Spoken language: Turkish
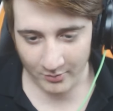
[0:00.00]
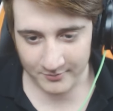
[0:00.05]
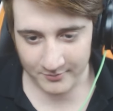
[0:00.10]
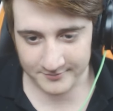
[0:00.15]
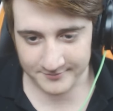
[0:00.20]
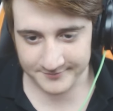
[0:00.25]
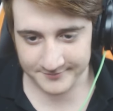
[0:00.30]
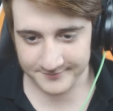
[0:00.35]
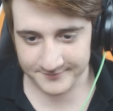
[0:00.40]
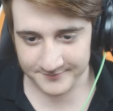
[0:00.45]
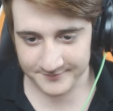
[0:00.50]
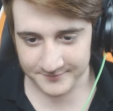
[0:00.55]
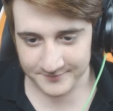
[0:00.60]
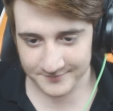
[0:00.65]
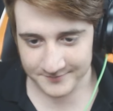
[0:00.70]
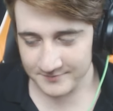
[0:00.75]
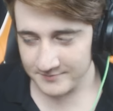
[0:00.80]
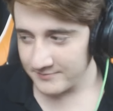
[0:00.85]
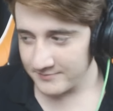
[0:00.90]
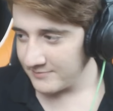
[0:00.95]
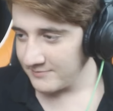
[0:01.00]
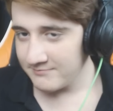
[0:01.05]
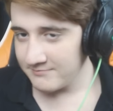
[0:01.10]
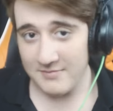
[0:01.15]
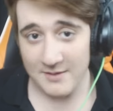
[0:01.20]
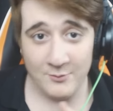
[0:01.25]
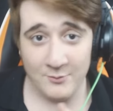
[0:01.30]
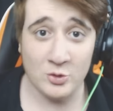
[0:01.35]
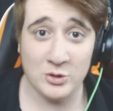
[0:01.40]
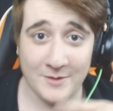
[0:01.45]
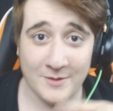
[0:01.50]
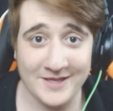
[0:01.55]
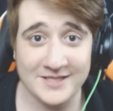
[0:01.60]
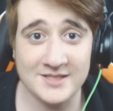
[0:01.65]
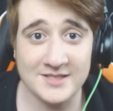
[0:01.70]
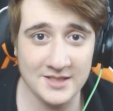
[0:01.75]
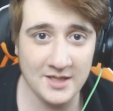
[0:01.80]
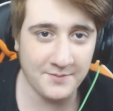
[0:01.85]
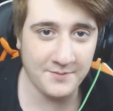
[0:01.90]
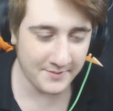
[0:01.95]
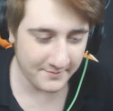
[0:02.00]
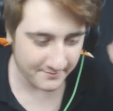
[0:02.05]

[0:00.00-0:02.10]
ayrılık olmaz. Tabii o da Telif bahsediyor.